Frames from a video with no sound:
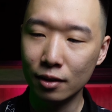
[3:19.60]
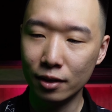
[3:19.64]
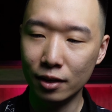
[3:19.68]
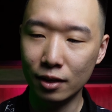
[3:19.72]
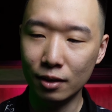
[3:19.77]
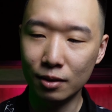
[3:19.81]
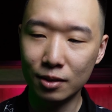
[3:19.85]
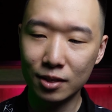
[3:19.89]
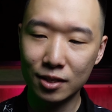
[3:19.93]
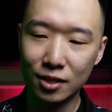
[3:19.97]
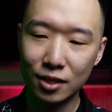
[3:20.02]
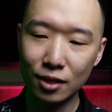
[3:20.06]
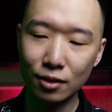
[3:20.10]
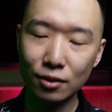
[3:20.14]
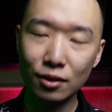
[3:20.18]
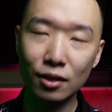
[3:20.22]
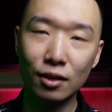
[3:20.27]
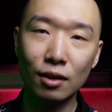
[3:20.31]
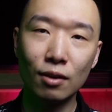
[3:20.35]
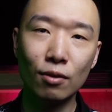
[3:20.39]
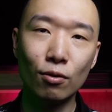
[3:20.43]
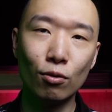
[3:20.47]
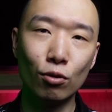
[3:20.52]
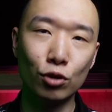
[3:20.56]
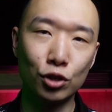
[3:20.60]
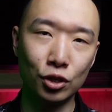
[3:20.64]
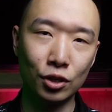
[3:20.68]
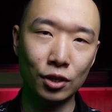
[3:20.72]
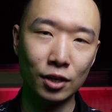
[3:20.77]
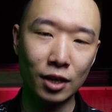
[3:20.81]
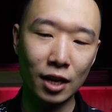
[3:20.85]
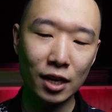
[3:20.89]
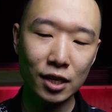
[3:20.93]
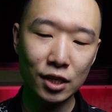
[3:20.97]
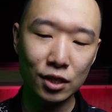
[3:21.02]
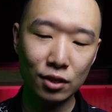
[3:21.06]
и сделаны очень
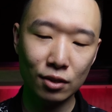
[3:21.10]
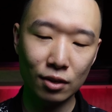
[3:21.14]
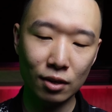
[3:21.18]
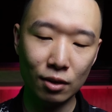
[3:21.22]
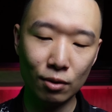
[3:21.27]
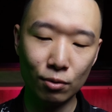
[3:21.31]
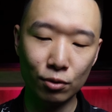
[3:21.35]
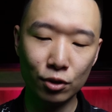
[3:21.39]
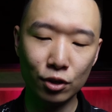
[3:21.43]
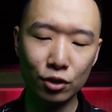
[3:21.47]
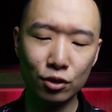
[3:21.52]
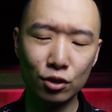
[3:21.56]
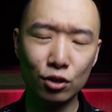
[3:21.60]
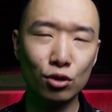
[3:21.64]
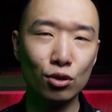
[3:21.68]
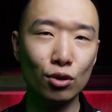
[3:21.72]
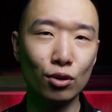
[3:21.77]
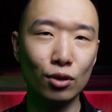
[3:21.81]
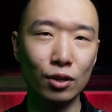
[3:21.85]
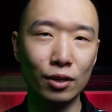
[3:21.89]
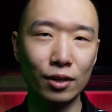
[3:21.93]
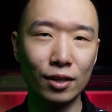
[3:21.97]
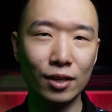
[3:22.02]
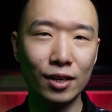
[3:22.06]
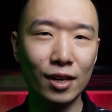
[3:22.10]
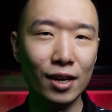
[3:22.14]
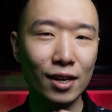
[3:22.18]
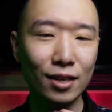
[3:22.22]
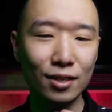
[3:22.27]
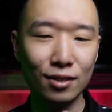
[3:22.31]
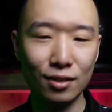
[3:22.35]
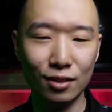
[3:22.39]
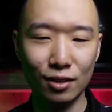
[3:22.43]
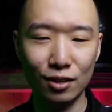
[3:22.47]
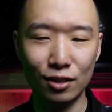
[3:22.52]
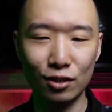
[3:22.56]
качественно. У них тяжелый
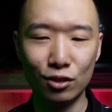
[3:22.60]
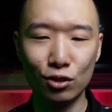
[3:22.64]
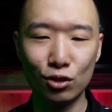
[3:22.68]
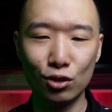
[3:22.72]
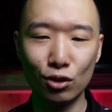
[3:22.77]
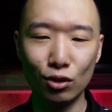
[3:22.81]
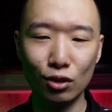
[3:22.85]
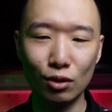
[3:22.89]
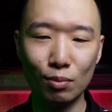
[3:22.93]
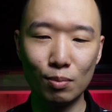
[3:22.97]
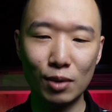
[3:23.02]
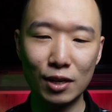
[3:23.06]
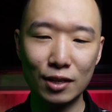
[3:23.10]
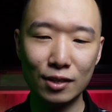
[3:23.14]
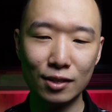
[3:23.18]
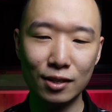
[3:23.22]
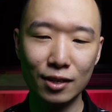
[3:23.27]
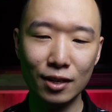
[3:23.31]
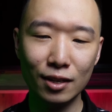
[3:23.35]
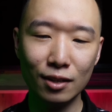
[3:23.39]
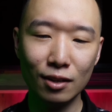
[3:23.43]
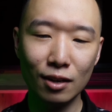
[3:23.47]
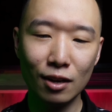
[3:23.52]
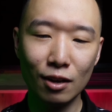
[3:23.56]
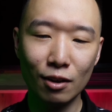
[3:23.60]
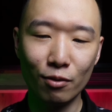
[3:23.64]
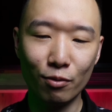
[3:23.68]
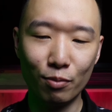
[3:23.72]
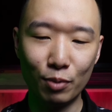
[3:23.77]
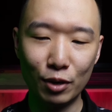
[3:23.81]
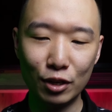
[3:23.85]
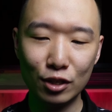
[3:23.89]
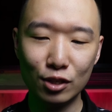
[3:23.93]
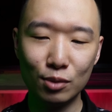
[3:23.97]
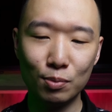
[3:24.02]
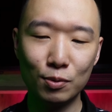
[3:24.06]
кейс и тяжелый браслет. В
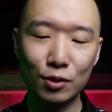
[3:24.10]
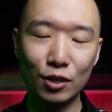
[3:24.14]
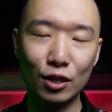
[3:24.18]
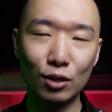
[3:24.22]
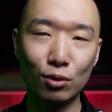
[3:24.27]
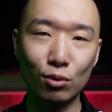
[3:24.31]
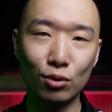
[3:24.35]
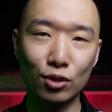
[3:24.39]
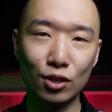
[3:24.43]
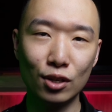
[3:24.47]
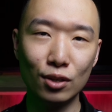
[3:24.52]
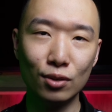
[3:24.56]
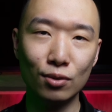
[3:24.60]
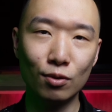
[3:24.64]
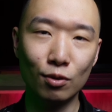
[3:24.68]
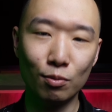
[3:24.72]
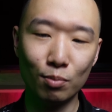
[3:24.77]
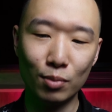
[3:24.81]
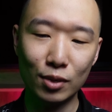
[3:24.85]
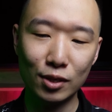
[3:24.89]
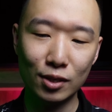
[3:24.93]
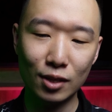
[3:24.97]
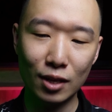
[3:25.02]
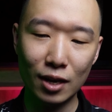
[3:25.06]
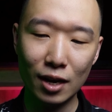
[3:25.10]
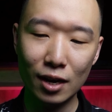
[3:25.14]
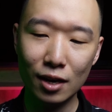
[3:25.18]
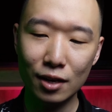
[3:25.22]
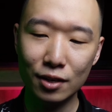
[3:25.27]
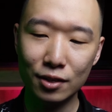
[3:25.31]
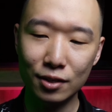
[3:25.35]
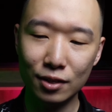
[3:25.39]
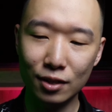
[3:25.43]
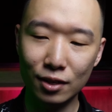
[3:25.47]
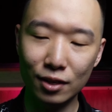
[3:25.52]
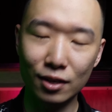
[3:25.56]
принципе, за эту цену
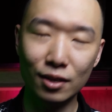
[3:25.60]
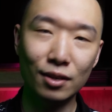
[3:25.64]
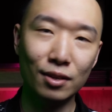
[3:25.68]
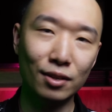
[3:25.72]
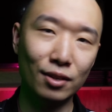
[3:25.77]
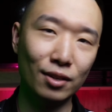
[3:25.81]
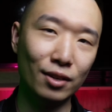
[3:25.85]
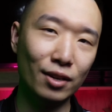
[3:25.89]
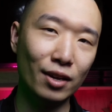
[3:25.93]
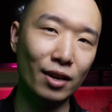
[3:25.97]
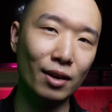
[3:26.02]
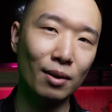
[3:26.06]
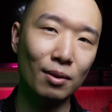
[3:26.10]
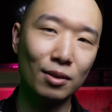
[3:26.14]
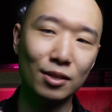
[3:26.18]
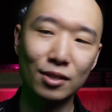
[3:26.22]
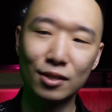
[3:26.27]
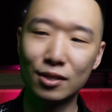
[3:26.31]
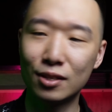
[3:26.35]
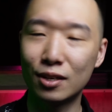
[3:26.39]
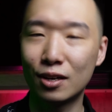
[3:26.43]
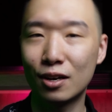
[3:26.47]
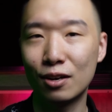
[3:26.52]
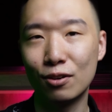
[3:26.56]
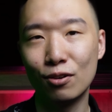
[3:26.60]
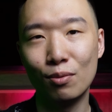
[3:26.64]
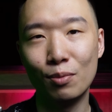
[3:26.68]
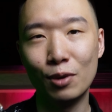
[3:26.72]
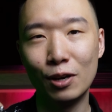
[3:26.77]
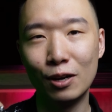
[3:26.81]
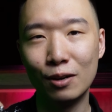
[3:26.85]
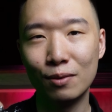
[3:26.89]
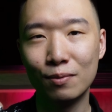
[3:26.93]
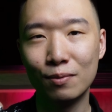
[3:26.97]
постарались и не сэкономили.